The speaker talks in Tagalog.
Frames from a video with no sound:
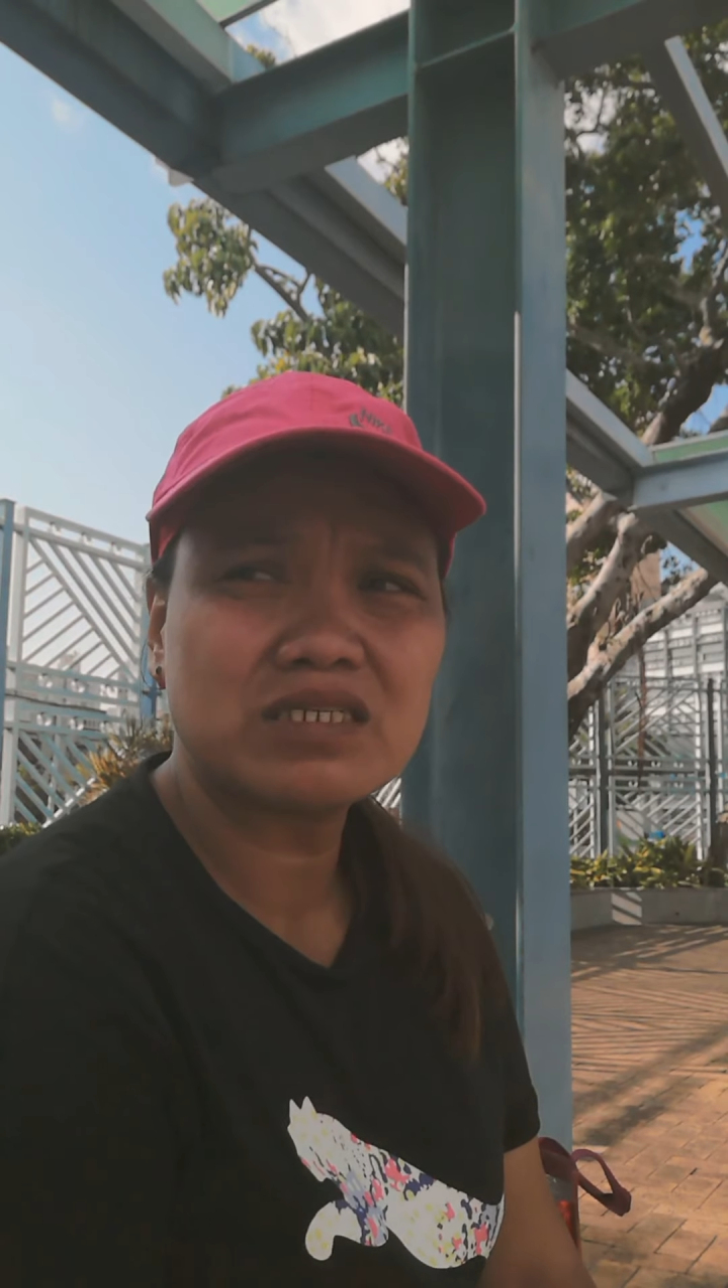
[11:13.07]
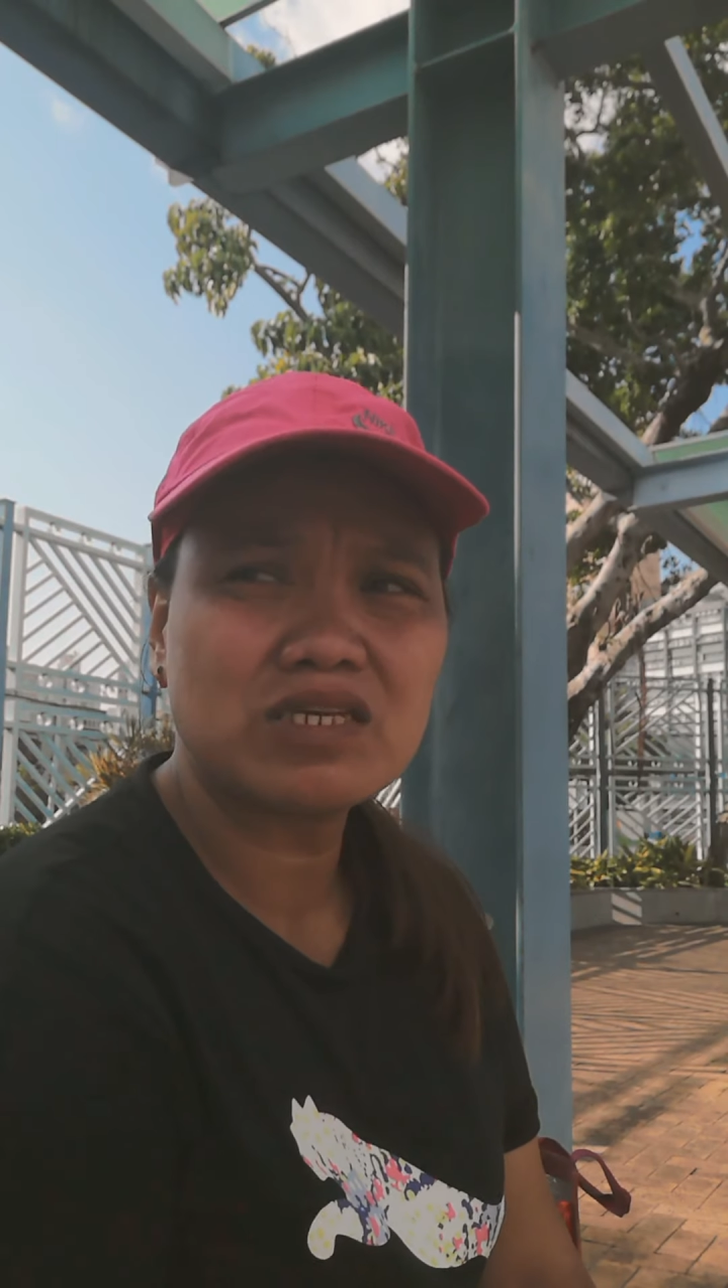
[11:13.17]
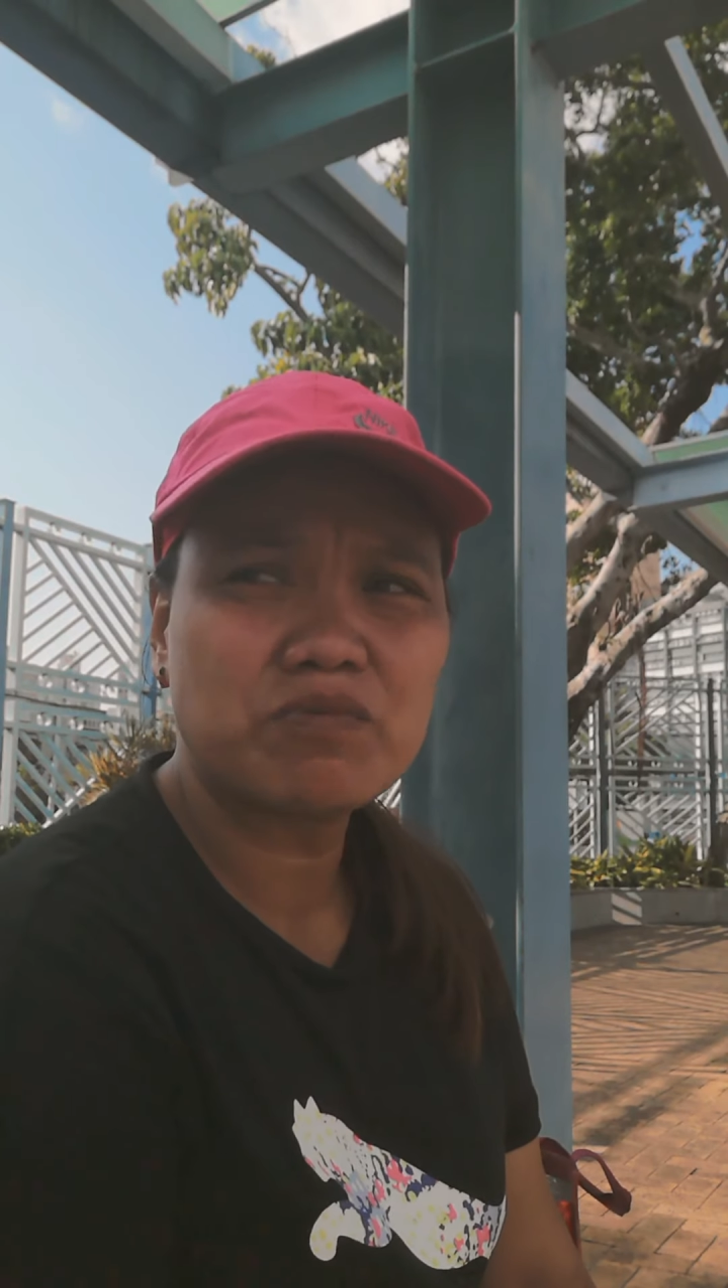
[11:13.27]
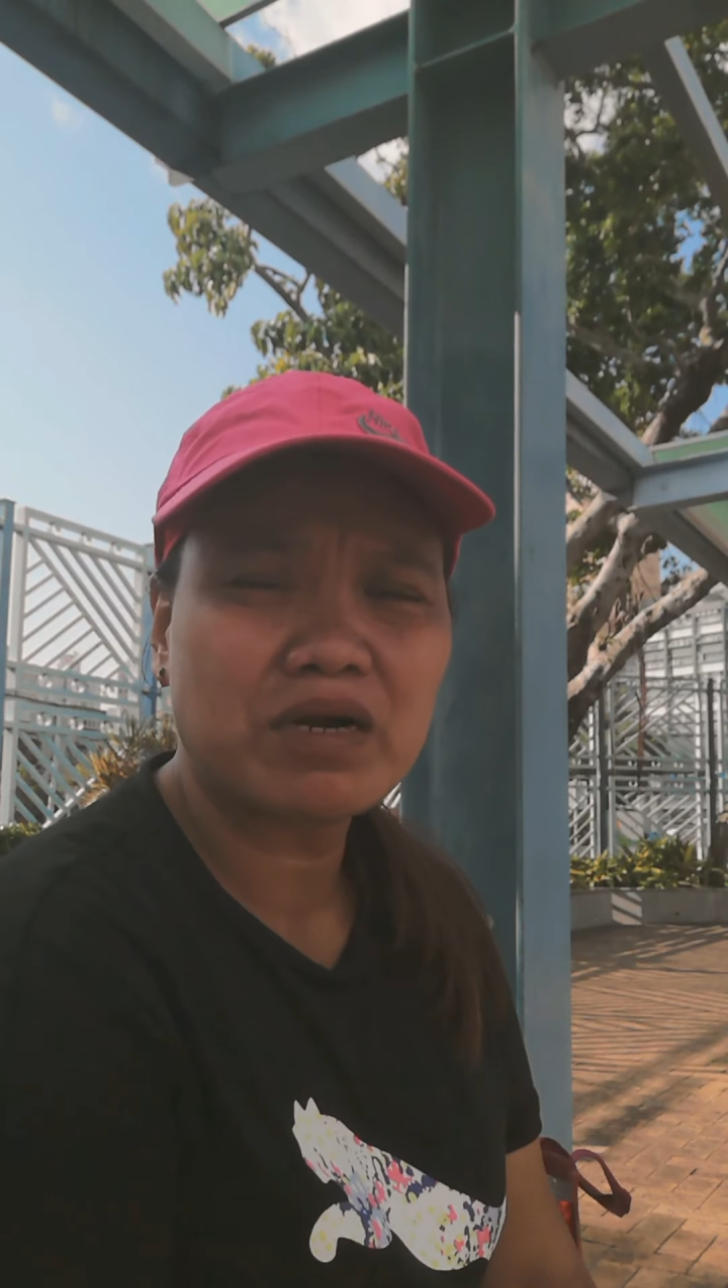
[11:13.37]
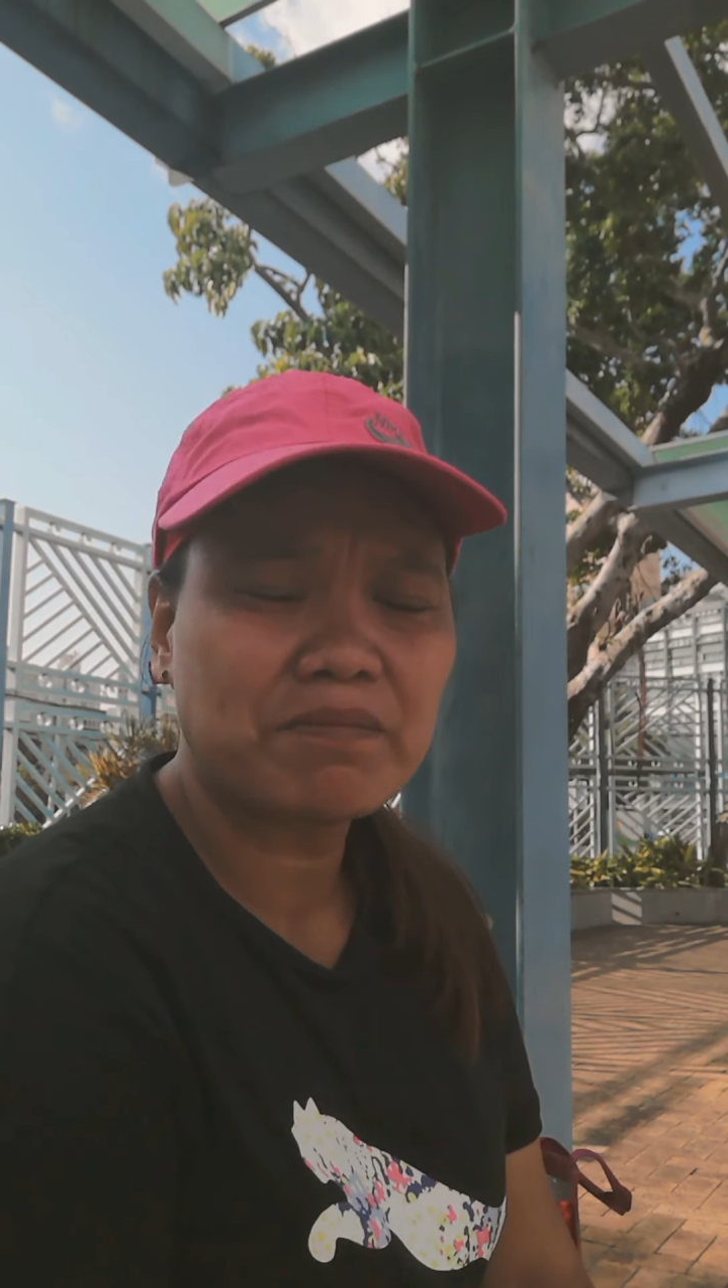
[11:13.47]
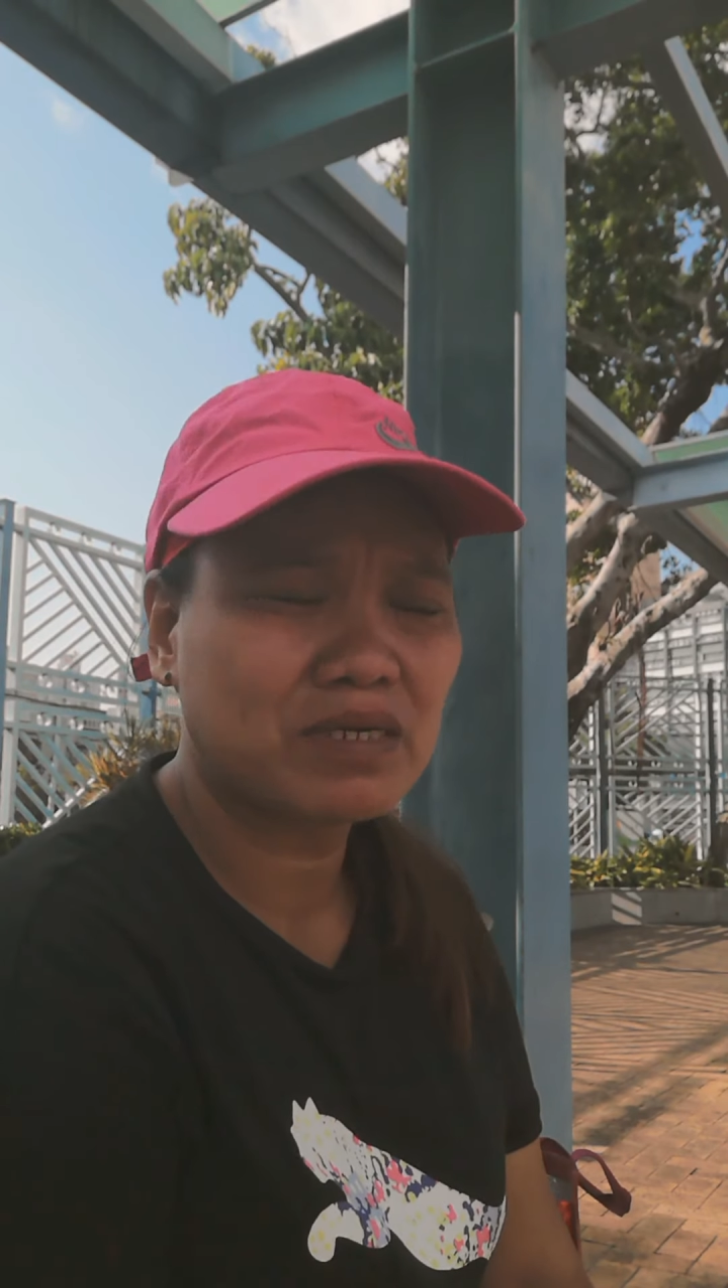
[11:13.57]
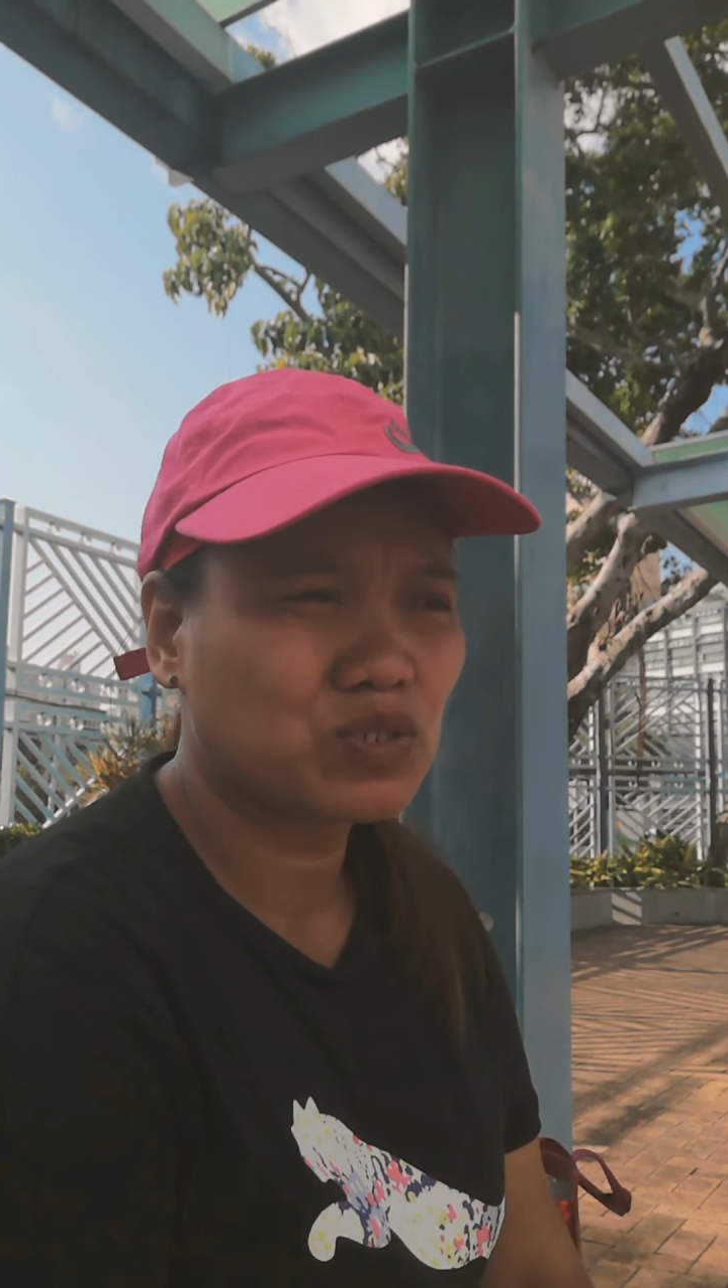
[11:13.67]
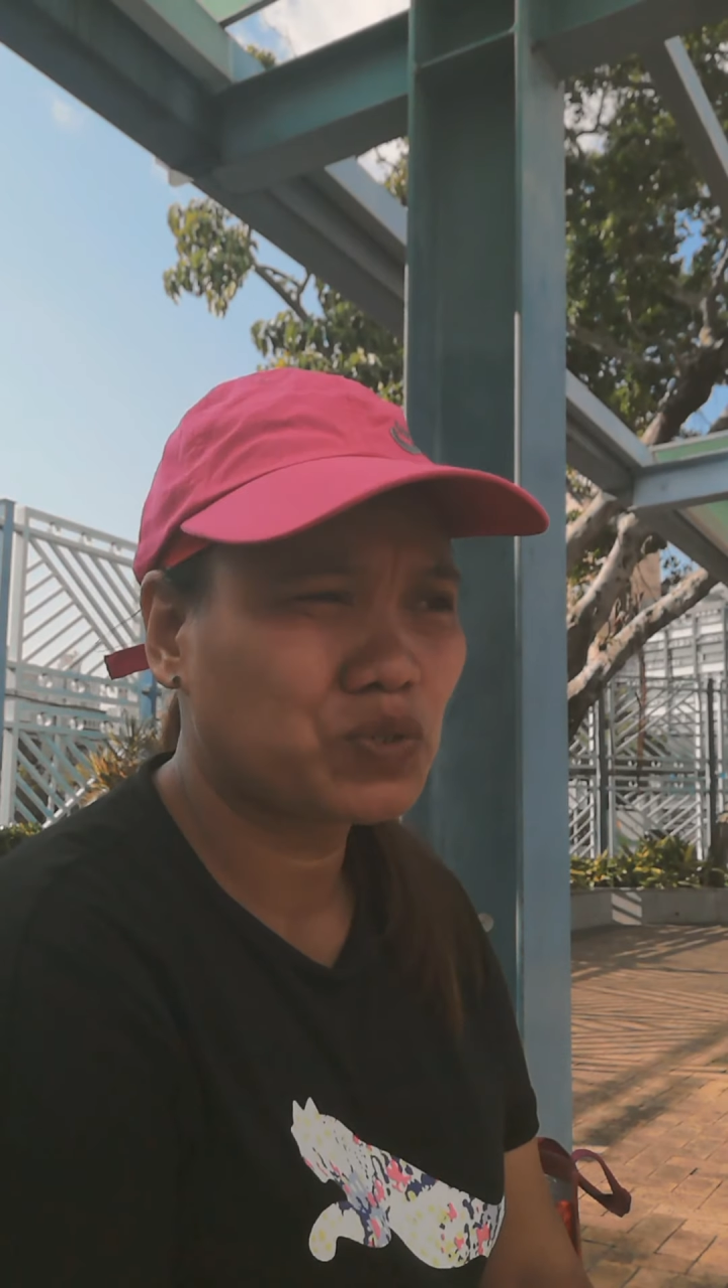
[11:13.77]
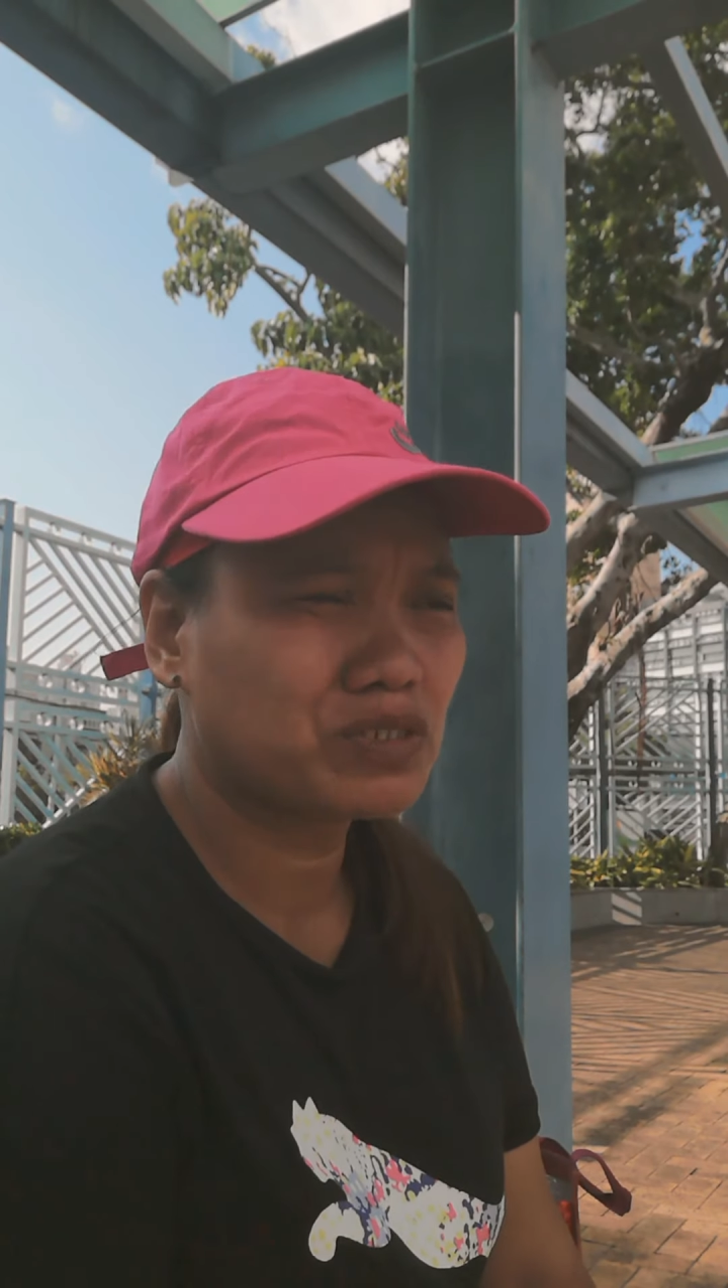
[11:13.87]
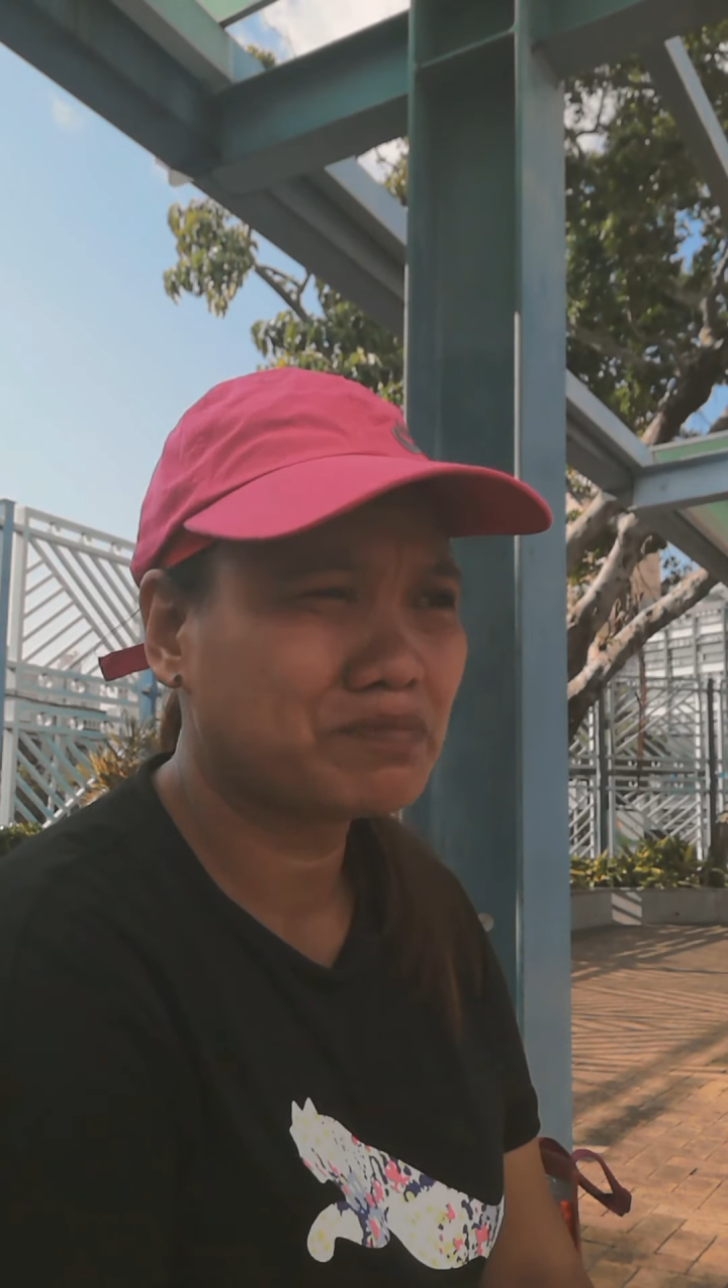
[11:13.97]
hindi tayo
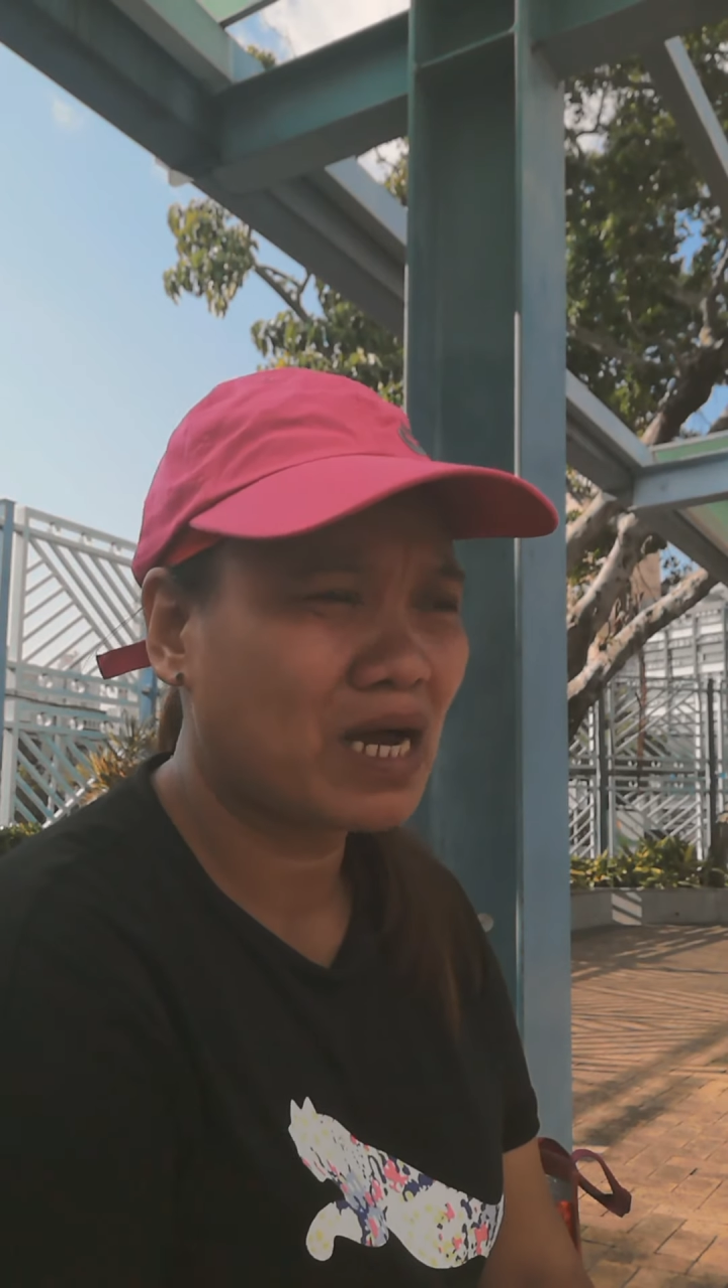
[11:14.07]
makapag-church